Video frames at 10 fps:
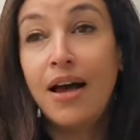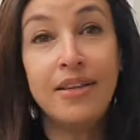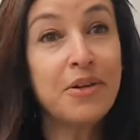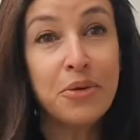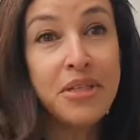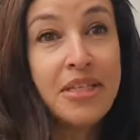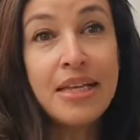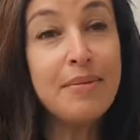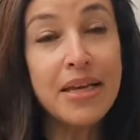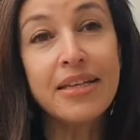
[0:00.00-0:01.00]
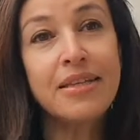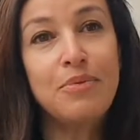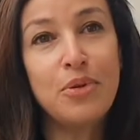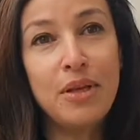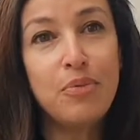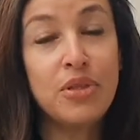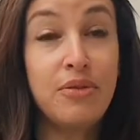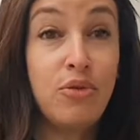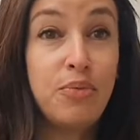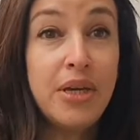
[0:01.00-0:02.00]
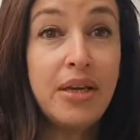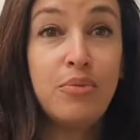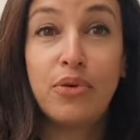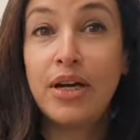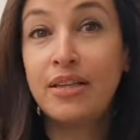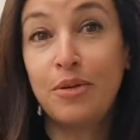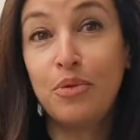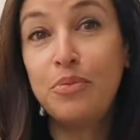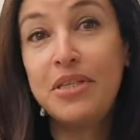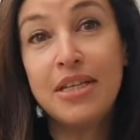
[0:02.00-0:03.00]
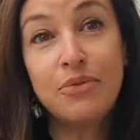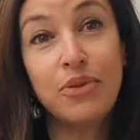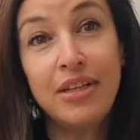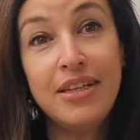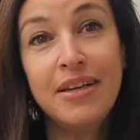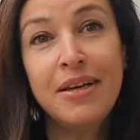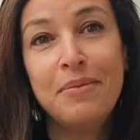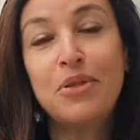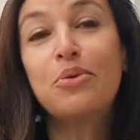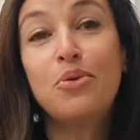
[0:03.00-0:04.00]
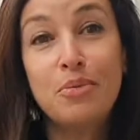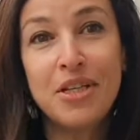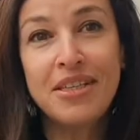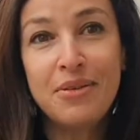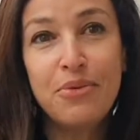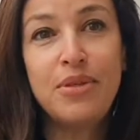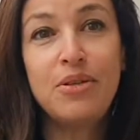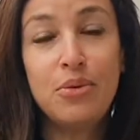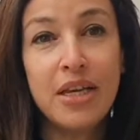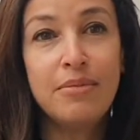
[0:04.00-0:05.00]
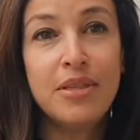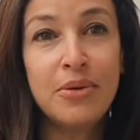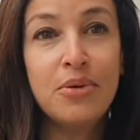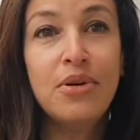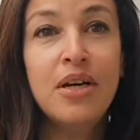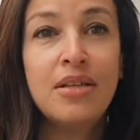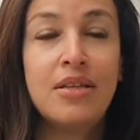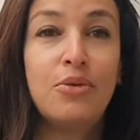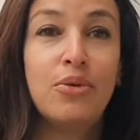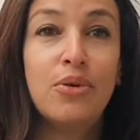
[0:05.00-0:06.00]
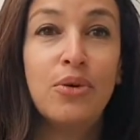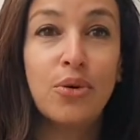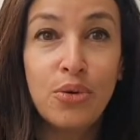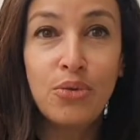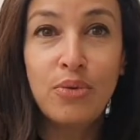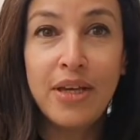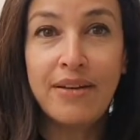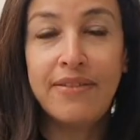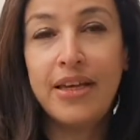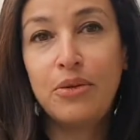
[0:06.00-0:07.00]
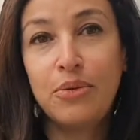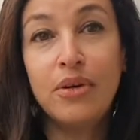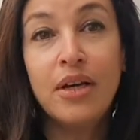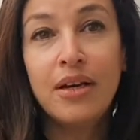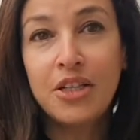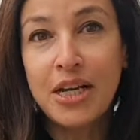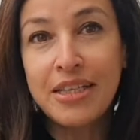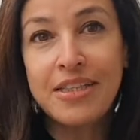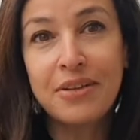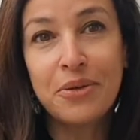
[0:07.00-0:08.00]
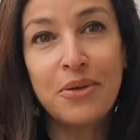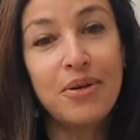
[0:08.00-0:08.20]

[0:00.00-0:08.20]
un écosystème exceptionnel pour se développer et pour être un peu business friendly, parce que l'objectif aussi du KM0, c'est de renouer avec, euh, j'allais dire,